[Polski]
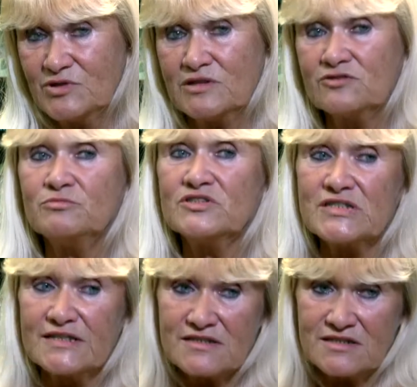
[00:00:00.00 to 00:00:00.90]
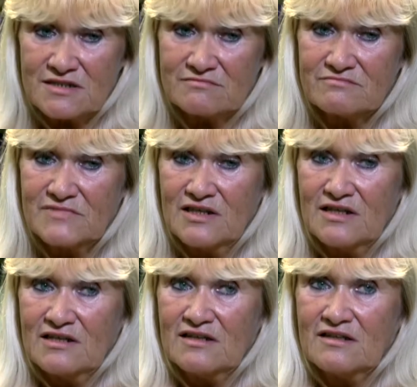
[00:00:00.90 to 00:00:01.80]
Miała dobre serce,
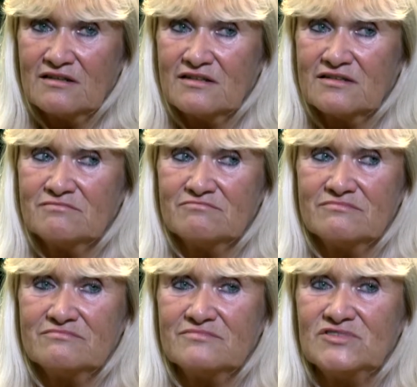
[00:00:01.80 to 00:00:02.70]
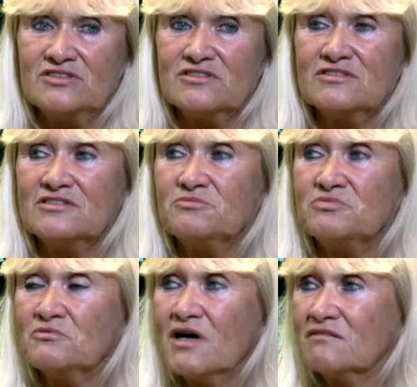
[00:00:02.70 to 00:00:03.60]
y, nigdy nie
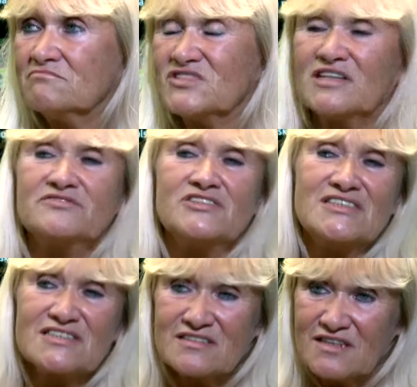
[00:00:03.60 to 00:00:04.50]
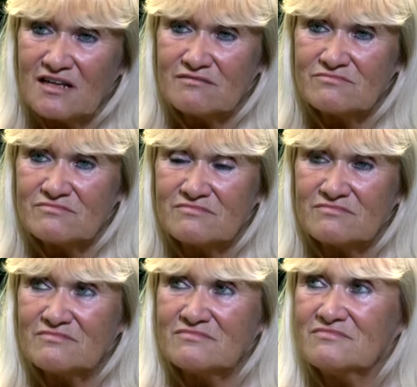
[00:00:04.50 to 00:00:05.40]
była zawistna,
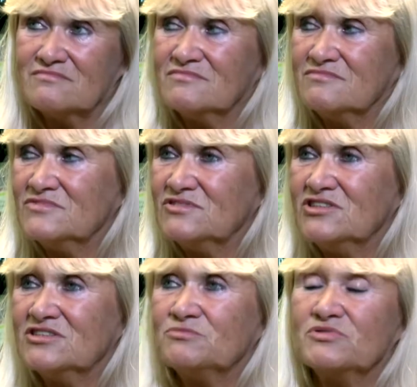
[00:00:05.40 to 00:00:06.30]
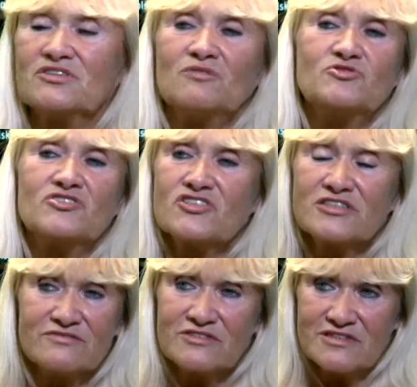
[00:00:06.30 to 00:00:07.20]
nigdy by komuś
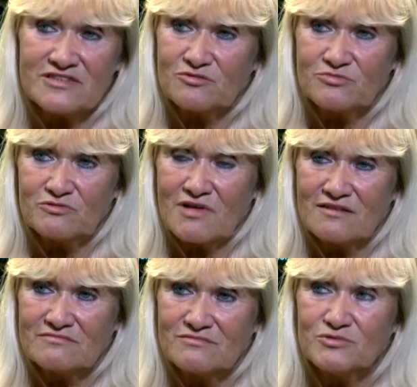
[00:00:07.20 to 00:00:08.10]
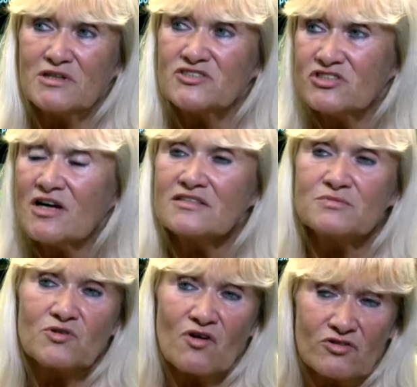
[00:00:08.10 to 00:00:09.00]
krzywdy nie zrobiła. Była cicha i
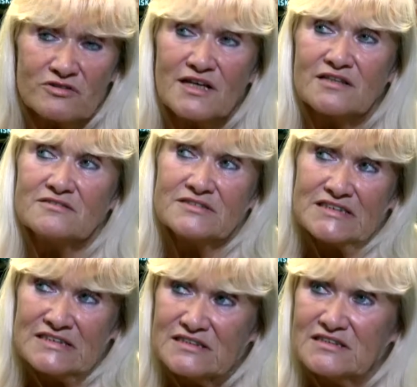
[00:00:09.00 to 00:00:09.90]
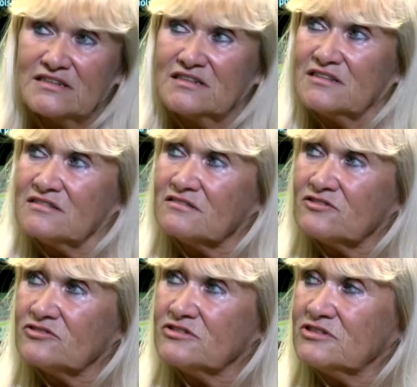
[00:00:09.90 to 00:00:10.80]
spokojna i,
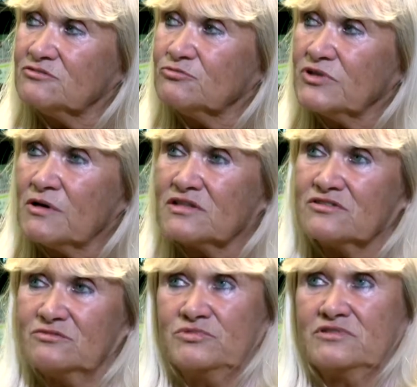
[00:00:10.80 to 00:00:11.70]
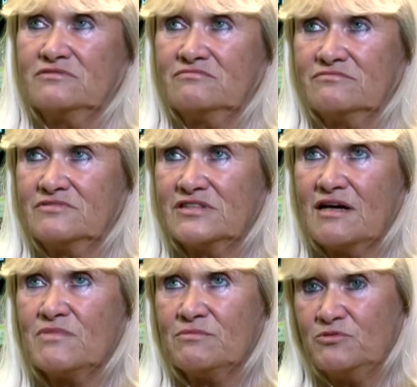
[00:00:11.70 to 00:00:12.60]
no i nie umiała sobie
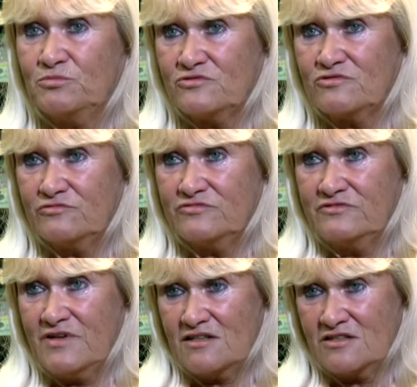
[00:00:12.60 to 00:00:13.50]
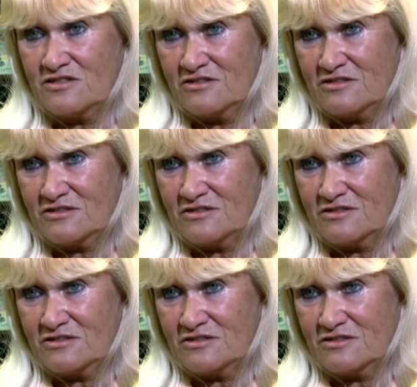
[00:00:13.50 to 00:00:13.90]
sama po prostu wywalczyć